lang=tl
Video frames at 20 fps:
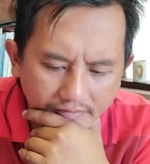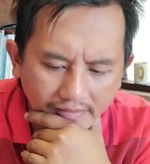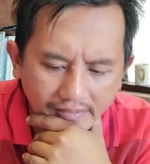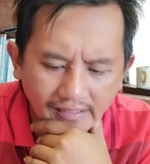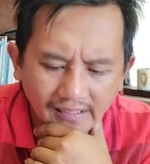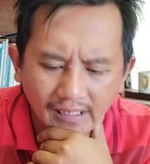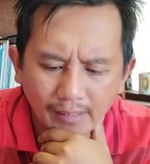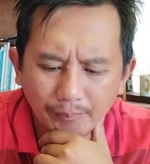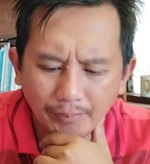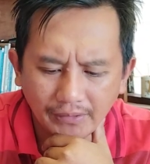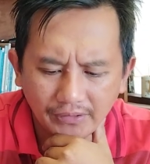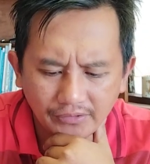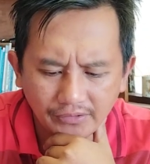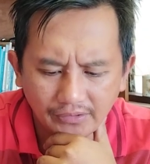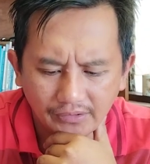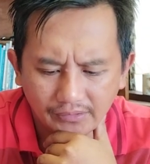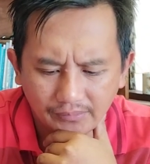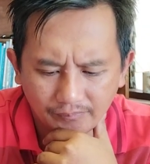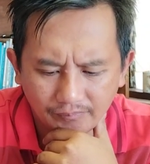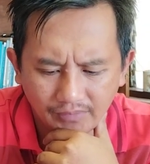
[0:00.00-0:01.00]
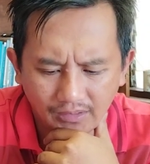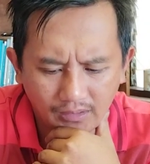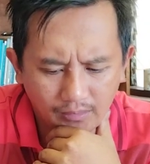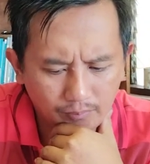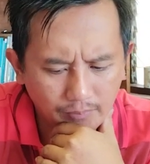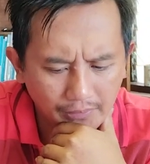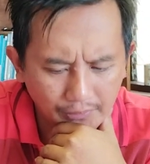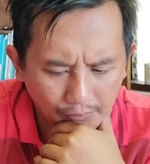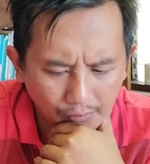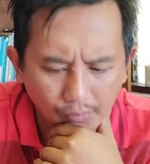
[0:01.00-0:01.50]
Napatag,
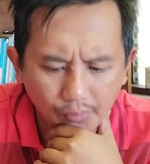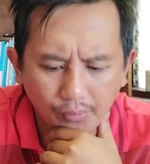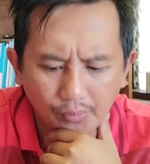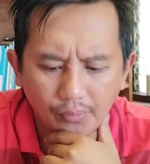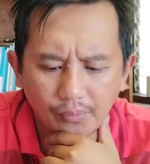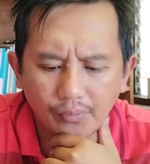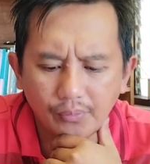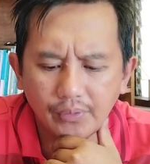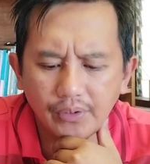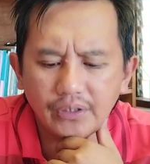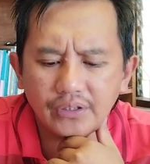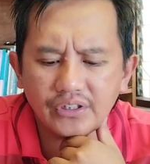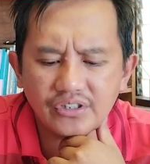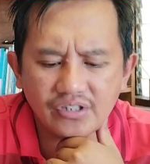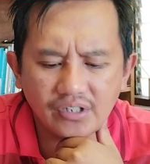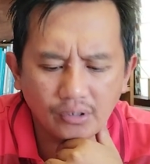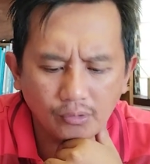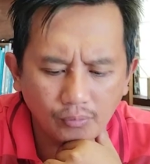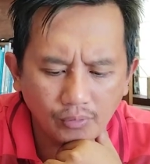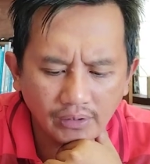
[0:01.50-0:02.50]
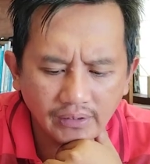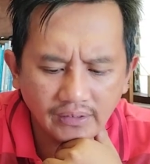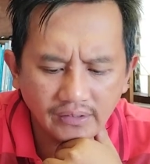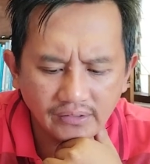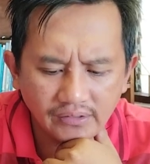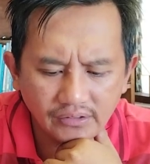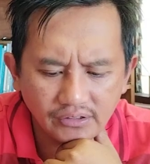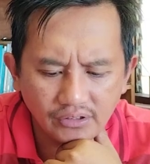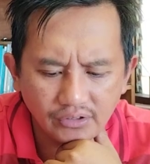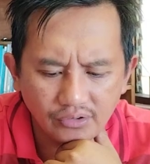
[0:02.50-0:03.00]
nabanur iti sangwanan
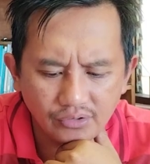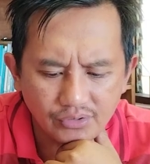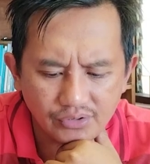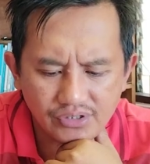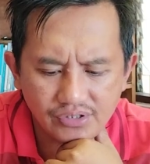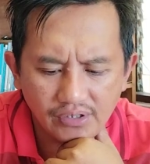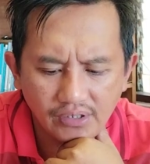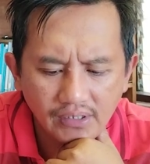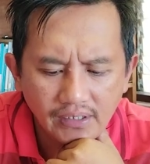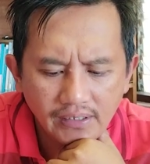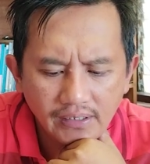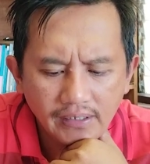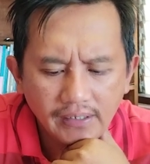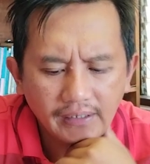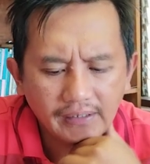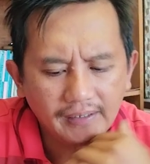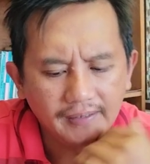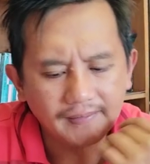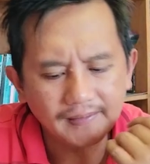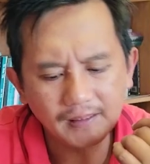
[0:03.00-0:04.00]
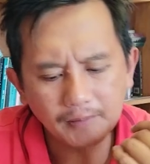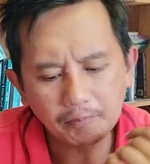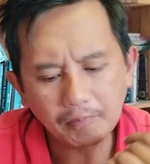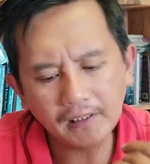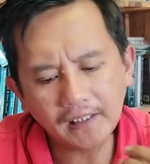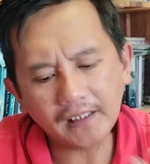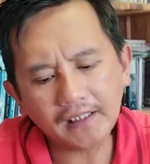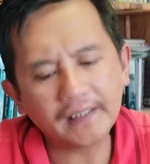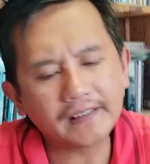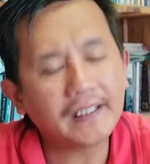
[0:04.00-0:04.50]
iti Dios, iti
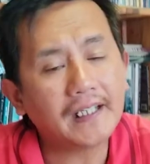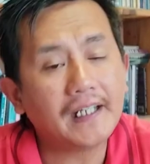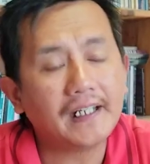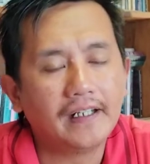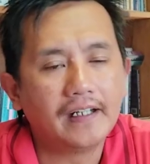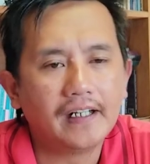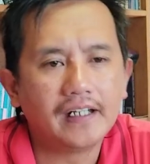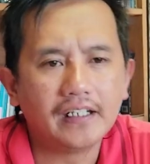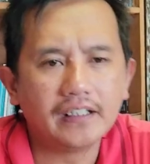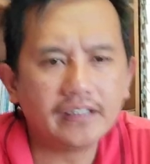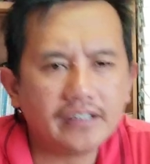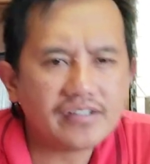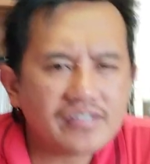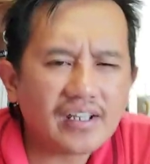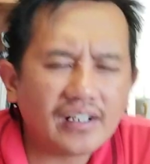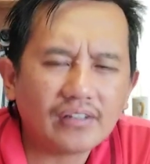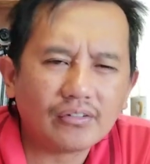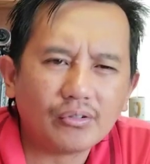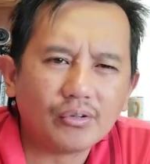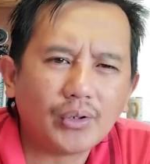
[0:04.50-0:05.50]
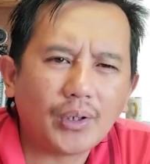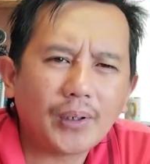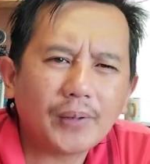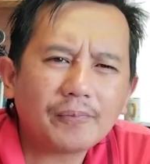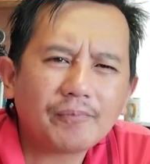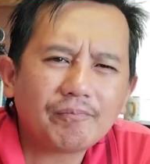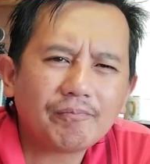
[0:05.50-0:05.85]
panakatay dagiti santo na.